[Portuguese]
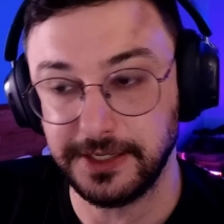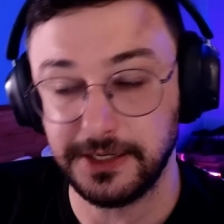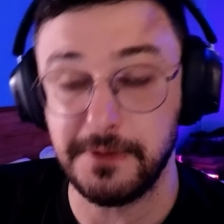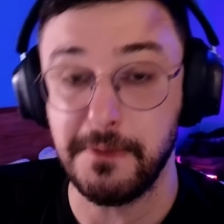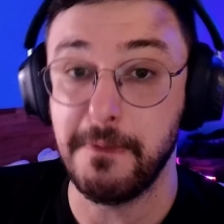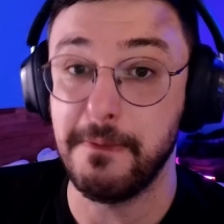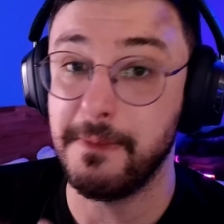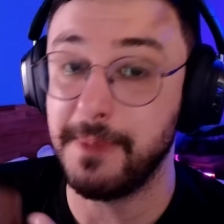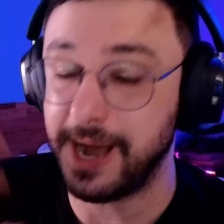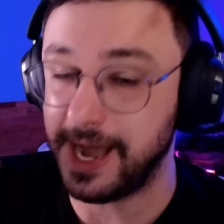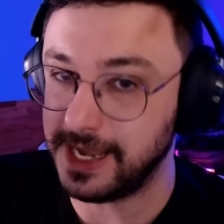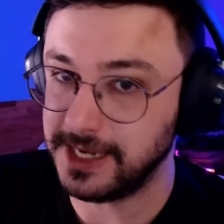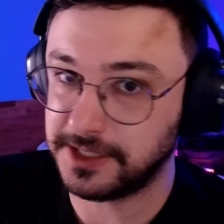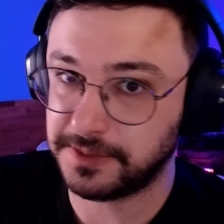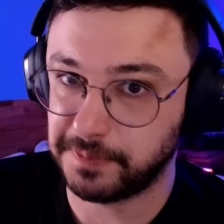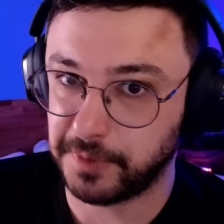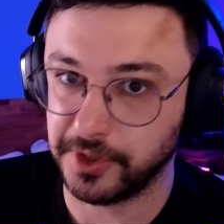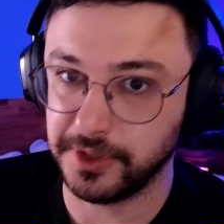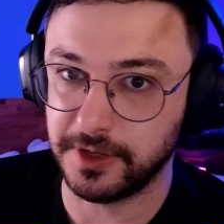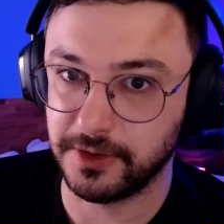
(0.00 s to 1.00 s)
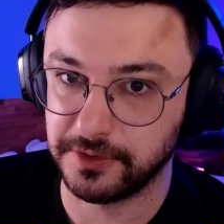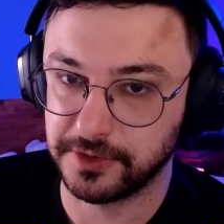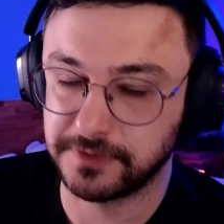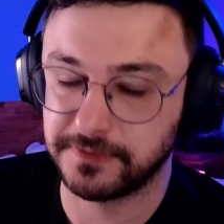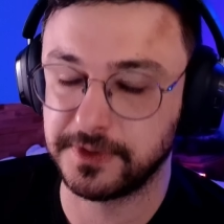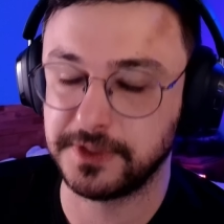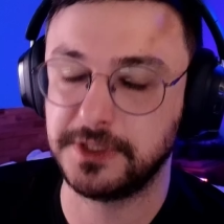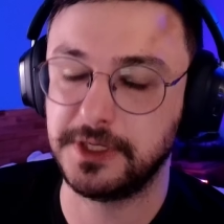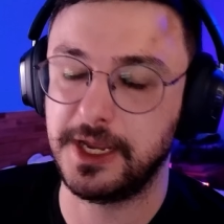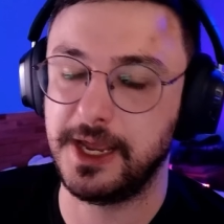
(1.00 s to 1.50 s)
mais poderoso
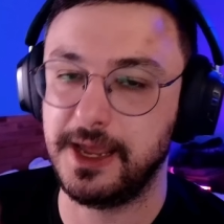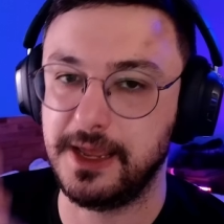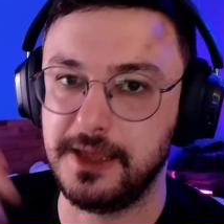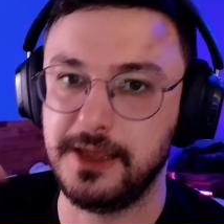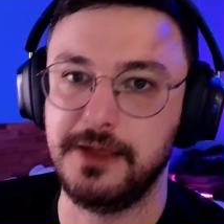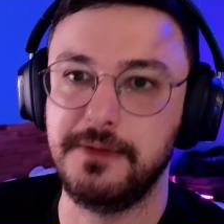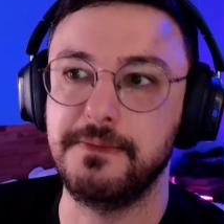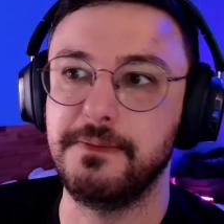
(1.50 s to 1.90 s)
você é e